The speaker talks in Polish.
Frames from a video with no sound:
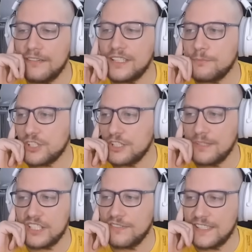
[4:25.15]
nawet
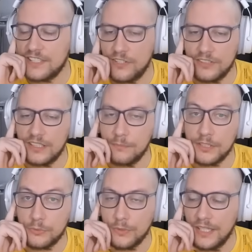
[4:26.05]
możecie mieć 2000 i
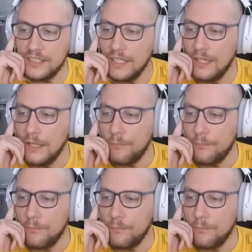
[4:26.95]
mnie słuchać,